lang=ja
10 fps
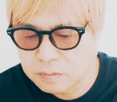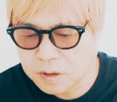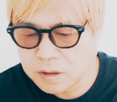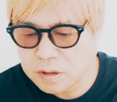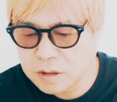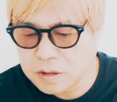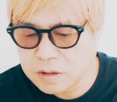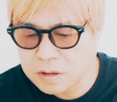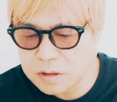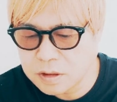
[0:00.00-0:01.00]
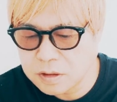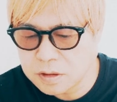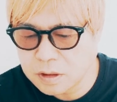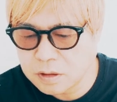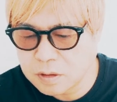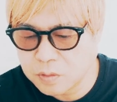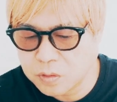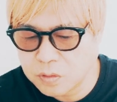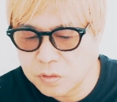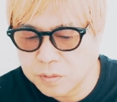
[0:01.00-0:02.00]
毎回新鮮なも
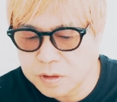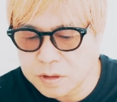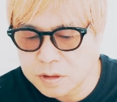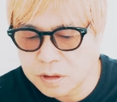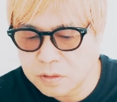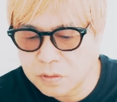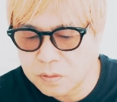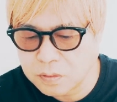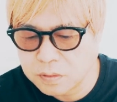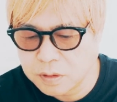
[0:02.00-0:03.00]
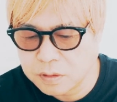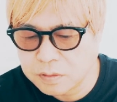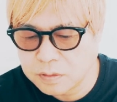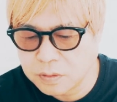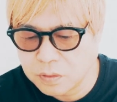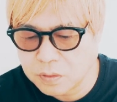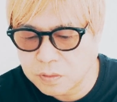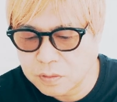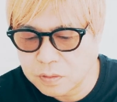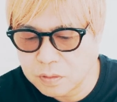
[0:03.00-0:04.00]
のをお見せしたいと熱意を
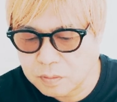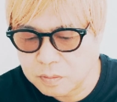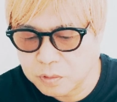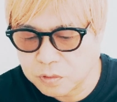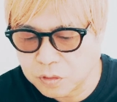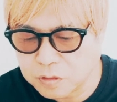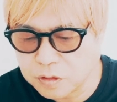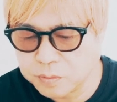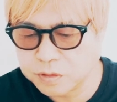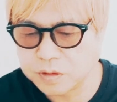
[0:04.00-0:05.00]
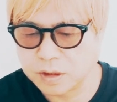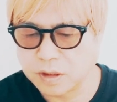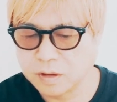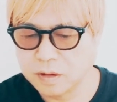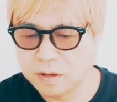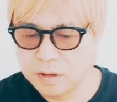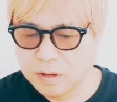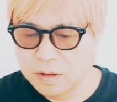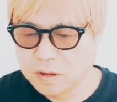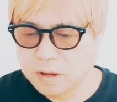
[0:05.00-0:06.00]
特集にぶつけて
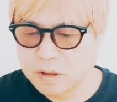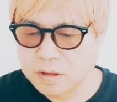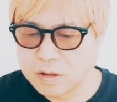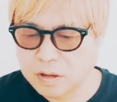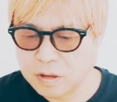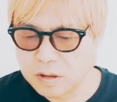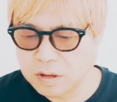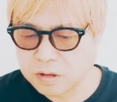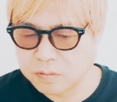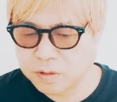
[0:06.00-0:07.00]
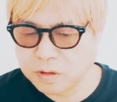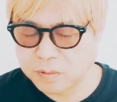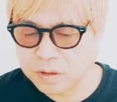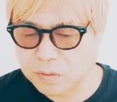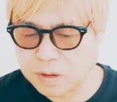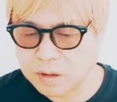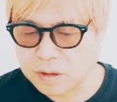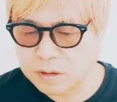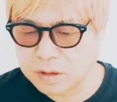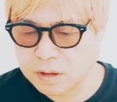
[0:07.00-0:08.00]
はい、えー、発売のたに話題
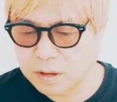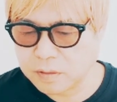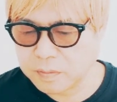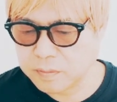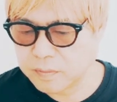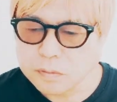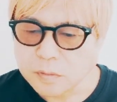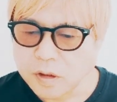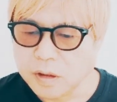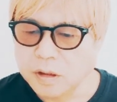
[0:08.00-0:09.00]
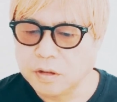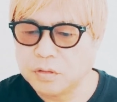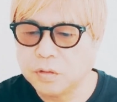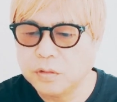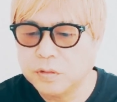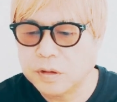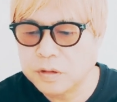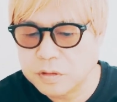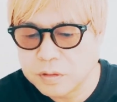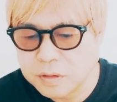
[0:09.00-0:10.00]
になってきた。衣装という
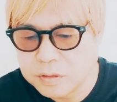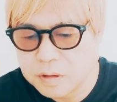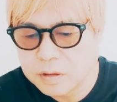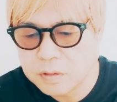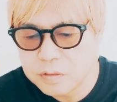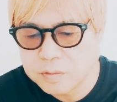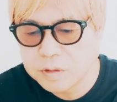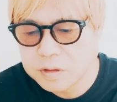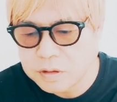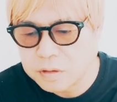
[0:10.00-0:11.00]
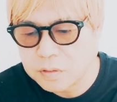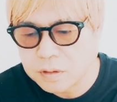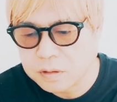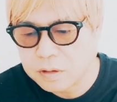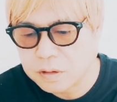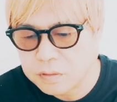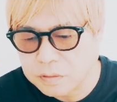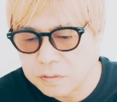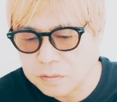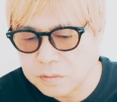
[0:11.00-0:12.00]
感じよりは普段の自分に近いと語
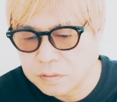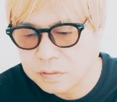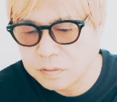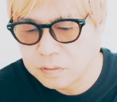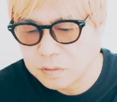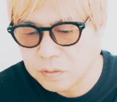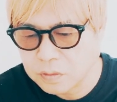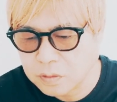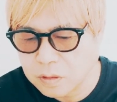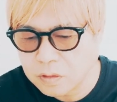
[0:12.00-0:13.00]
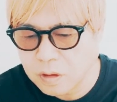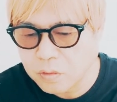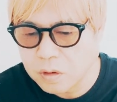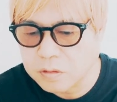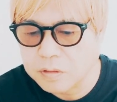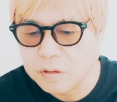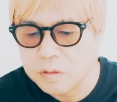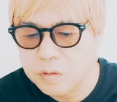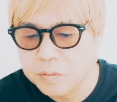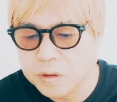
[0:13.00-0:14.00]
る。結構あるんです
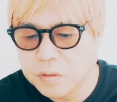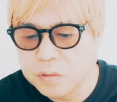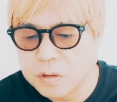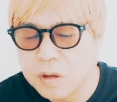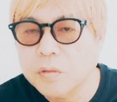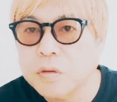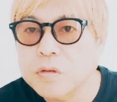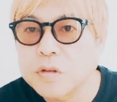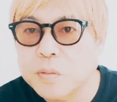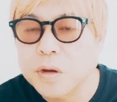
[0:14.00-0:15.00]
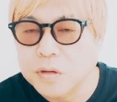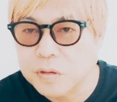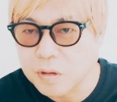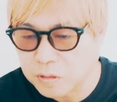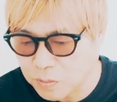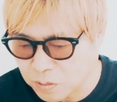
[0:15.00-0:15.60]
ね。読み応えの12ページってなっ